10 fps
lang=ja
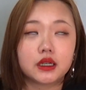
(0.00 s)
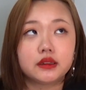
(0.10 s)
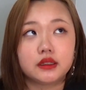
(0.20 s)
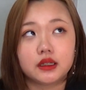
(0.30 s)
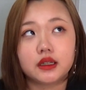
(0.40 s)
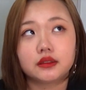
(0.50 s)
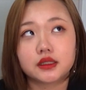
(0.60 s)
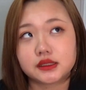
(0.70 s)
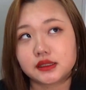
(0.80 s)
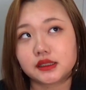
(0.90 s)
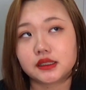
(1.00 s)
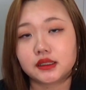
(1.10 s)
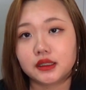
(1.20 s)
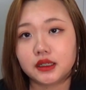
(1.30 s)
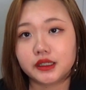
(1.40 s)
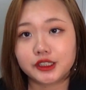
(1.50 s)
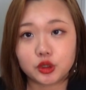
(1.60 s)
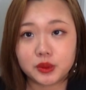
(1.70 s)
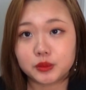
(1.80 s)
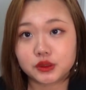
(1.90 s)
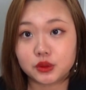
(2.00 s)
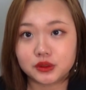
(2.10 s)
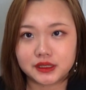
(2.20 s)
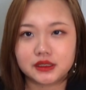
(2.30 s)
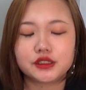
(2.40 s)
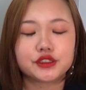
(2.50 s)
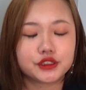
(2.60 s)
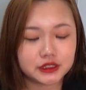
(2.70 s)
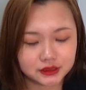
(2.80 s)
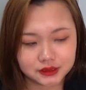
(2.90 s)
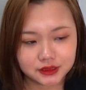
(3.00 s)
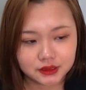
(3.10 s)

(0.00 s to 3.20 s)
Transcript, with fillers: 分かってなかったし人目もすごく気にするし